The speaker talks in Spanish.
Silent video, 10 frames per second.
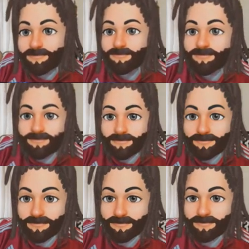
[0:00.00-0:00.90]
Rubén
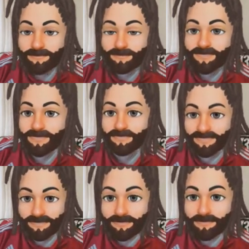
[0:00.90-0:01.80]
Santos.
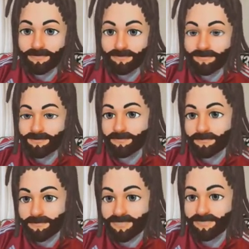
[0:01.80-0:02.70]
Saludos.
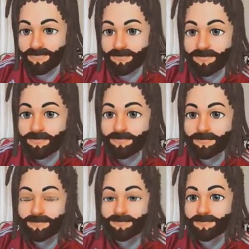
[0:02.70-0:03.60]
Apunta a la tele, dice,
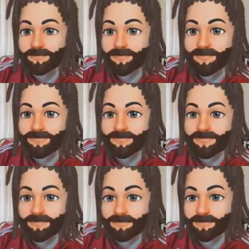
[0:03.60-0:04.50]
estoy, eh".
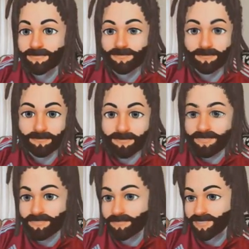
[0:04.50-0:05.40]
Como
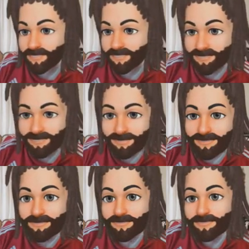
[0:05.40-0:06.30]
en cada sábado.